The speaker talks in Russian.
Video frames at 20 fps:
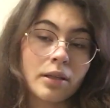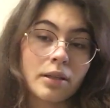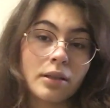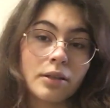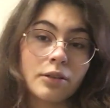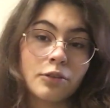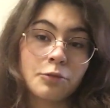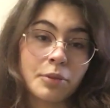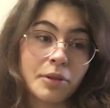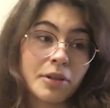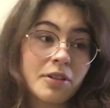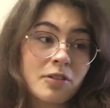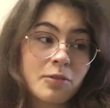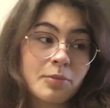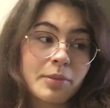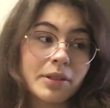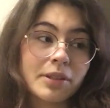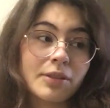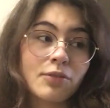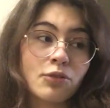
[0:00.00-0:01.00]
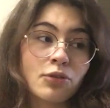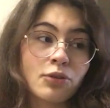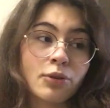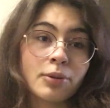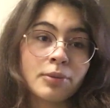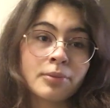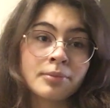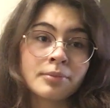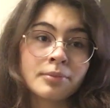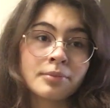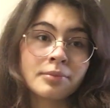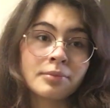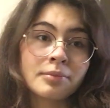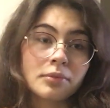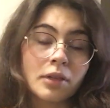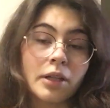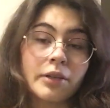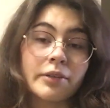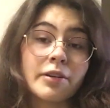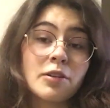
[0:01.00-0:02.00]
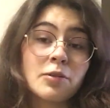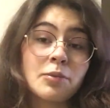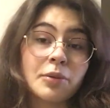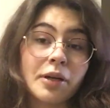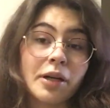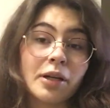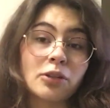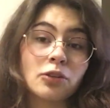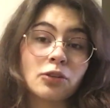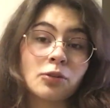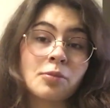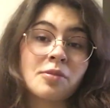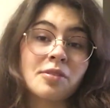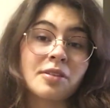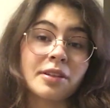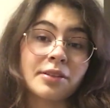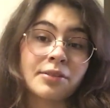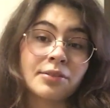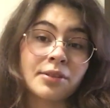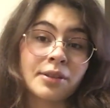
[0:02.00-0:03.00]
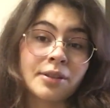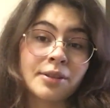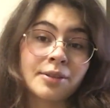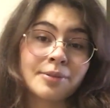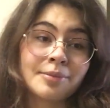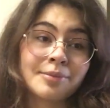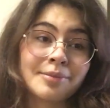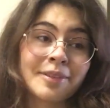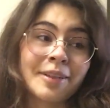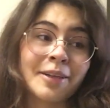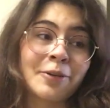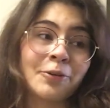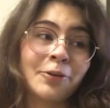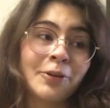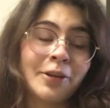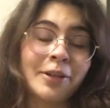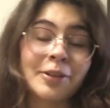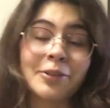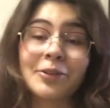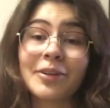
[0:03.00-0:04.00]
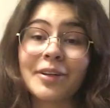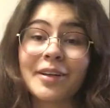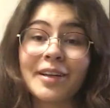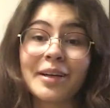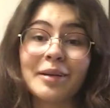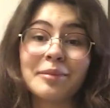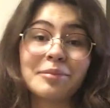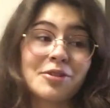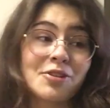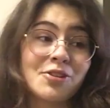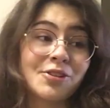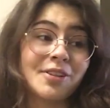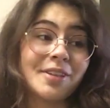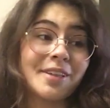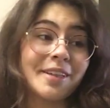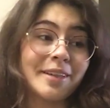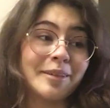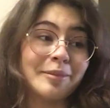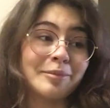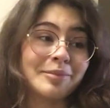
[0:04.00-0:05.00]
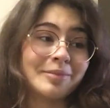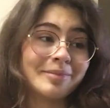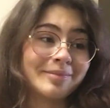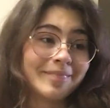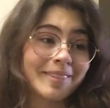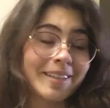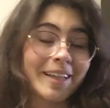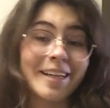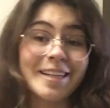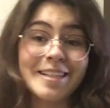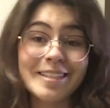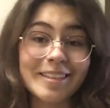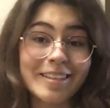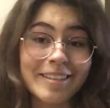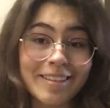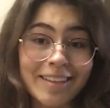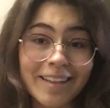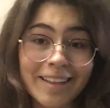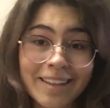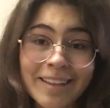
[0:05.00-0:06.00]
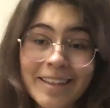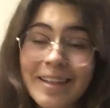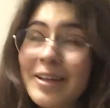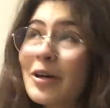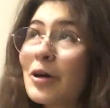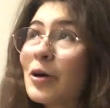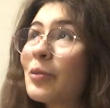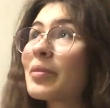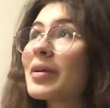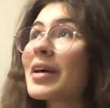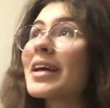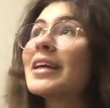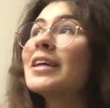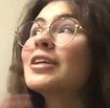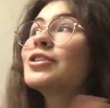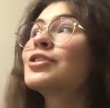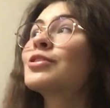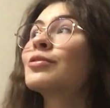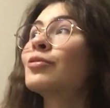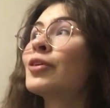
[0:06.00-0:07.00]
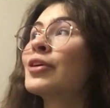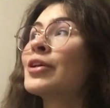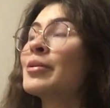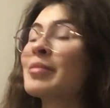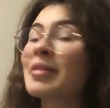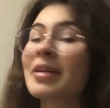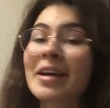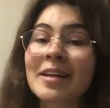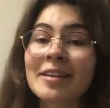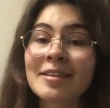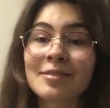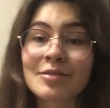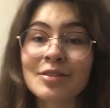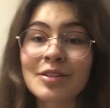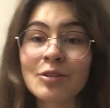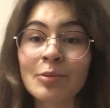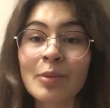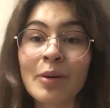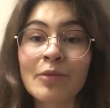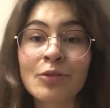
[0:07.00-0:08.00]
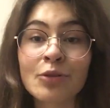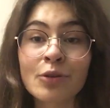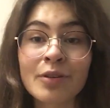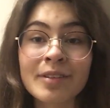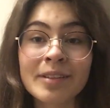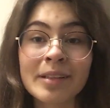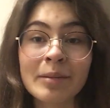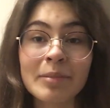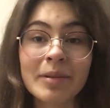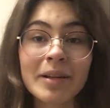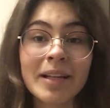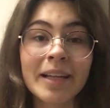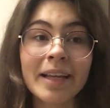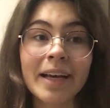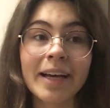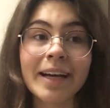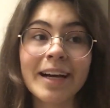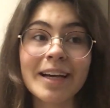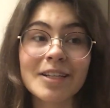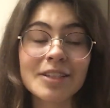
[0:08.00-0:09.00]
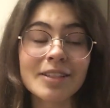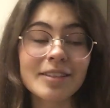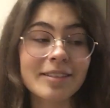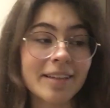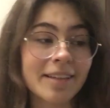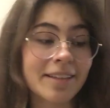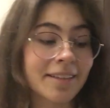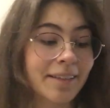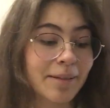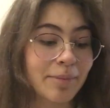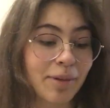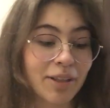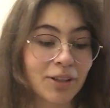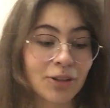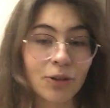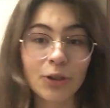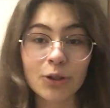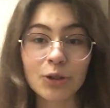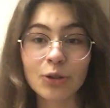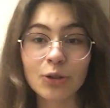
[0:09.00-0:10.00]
В принципе, это все. Давайте приготовим завтрак такой, который я обычно ем каждый день. У меня ничего не меняется в жизни, у меня все стабильно, я каждый день ем одно и то